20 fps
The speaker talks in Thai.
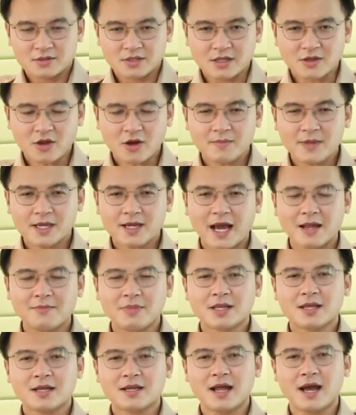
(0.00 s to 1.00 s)
จะต้องมีการ
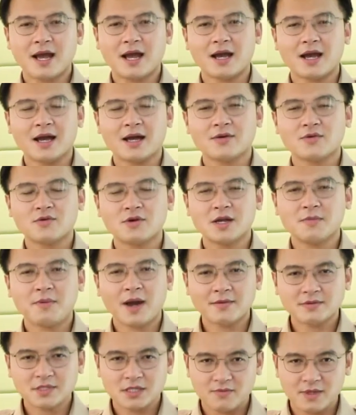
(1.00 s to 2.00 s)
พัฒนาคุณ
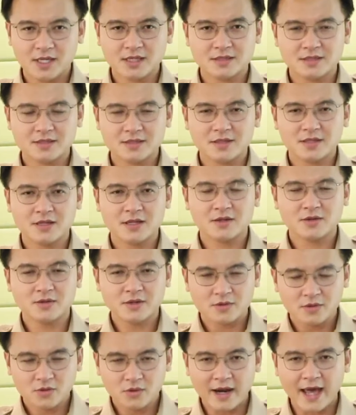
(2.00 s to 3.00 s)
ภาพชีวิต
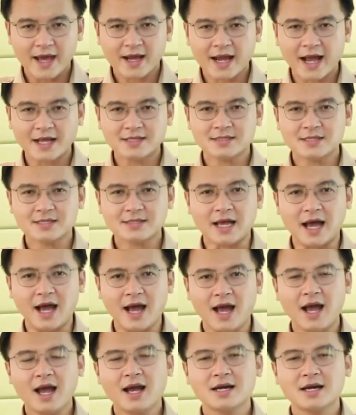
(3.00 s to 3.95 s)
ดูแลการศึกษา